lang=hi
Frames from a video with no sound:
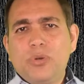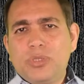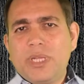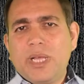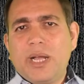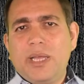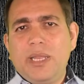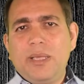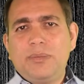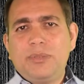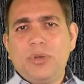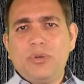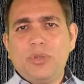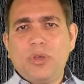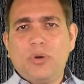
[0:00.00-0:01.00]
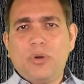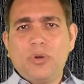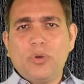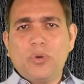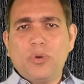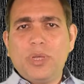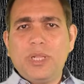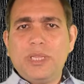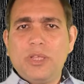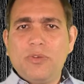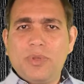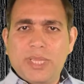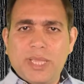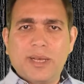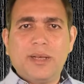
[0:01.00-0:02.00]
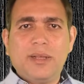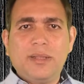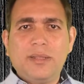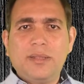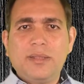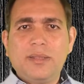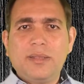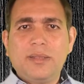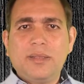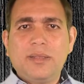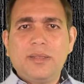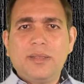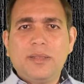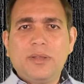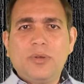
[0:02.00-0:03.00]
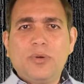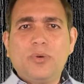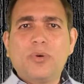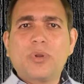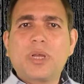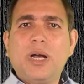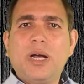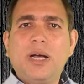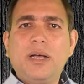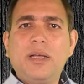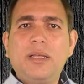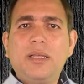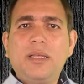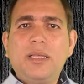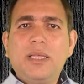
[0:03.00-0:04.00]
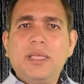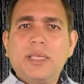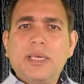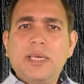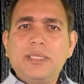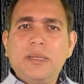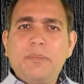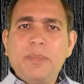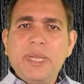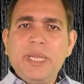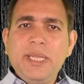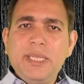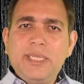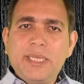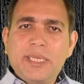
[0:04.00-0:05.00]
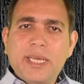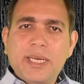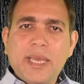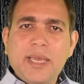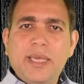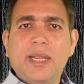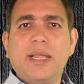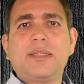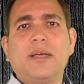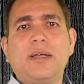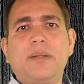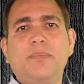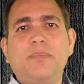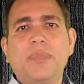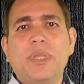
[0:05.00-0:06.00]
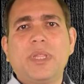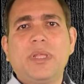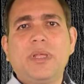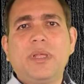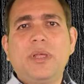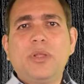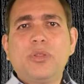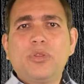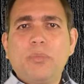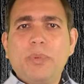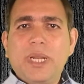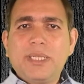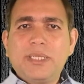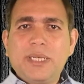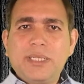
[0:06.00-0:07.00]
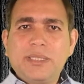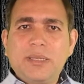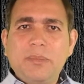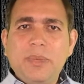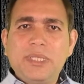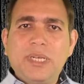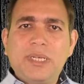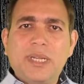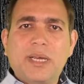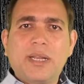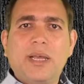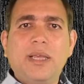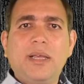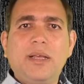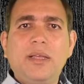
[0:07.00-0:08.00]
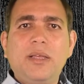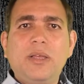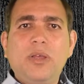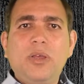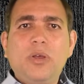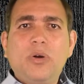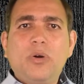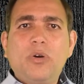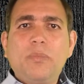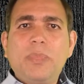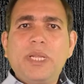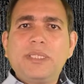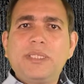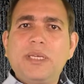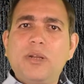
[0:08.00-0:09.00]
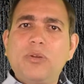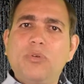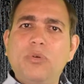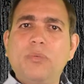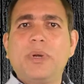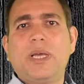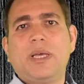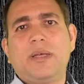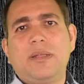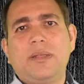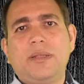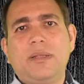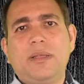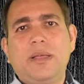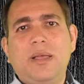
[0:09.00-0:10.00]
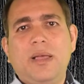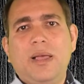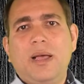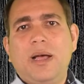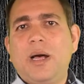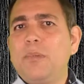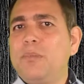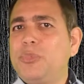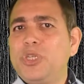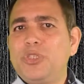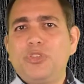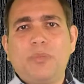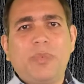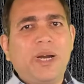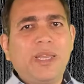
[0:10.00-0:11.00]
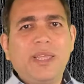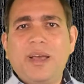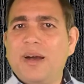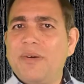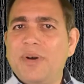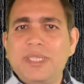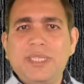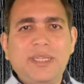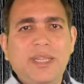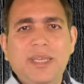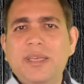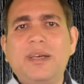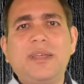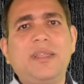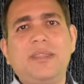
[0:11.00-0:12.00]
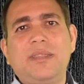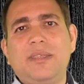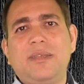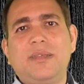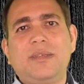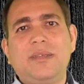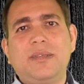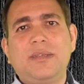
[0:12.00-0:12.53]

उसने करीब से उनके होंठों को हिलते हुए देखा और कहा कि जब मैं नीचे जाके गिरा था तो मेरा सर जमीन से टकराया और मेरा सर घूम गया अब मुझे तुम्हारी आवाजें नहीं आ रही थी